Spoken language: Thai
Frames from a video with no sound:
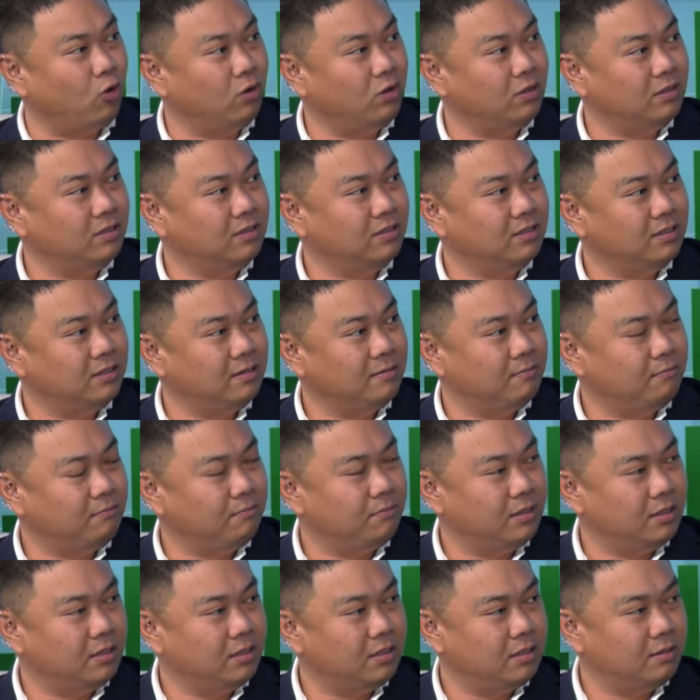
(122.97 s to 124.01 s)
อ่าธุรกิ
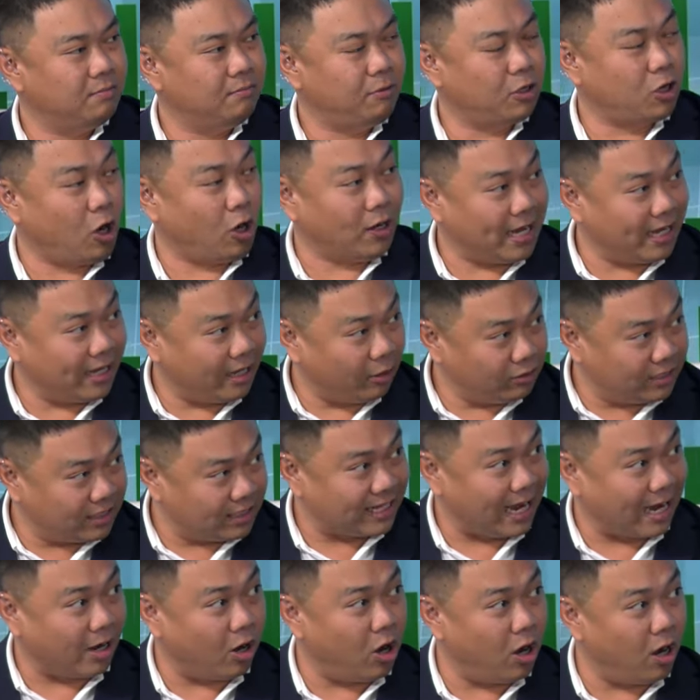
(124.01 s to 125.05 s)
จ เพราะก่อนหน้านี้เขาถือ
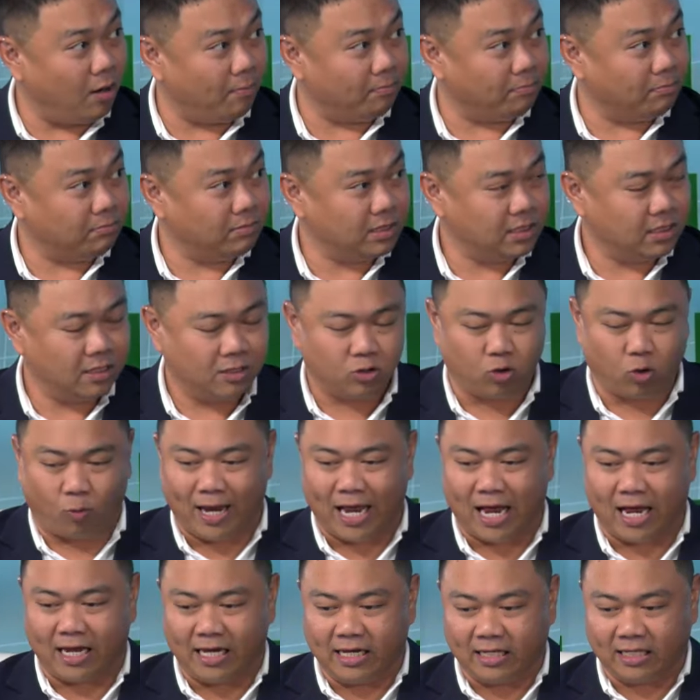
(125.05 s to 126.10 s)
ทางอ้อมครับถูกไหม
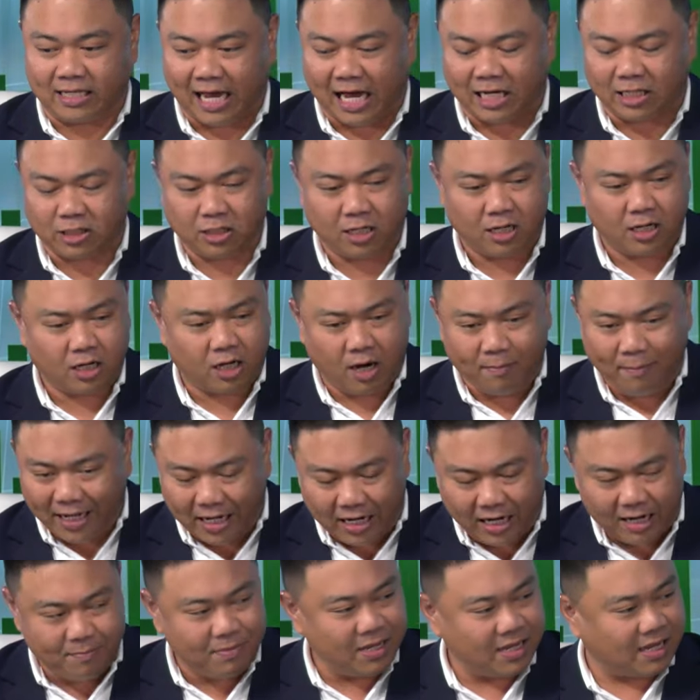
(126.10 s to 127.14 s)
ฮะอินทัชก็ไม่เค
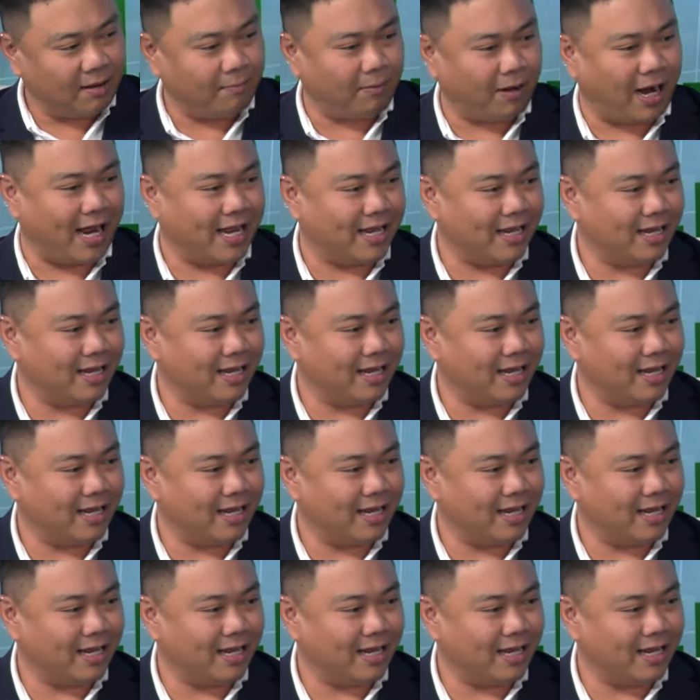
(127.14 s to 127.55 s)
ยมีกำไร